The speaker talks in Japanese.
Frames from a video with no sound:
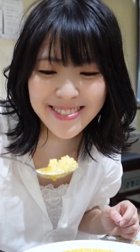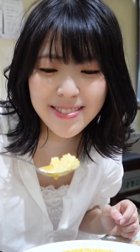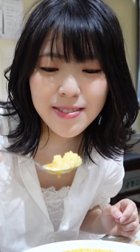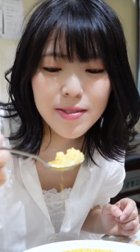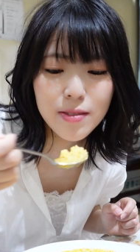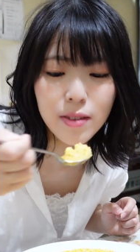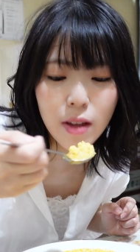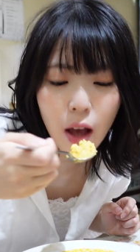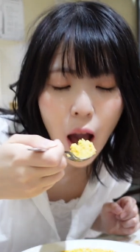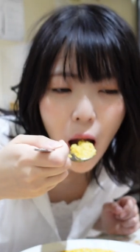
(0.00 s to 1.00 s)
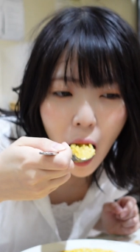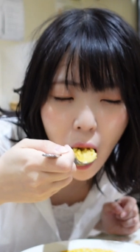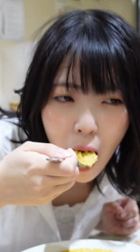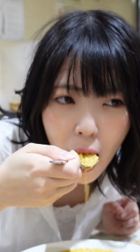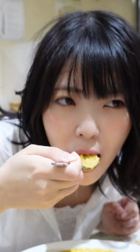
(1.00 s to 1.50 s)
うわ、
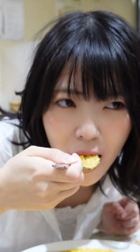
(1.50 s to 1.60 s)
お、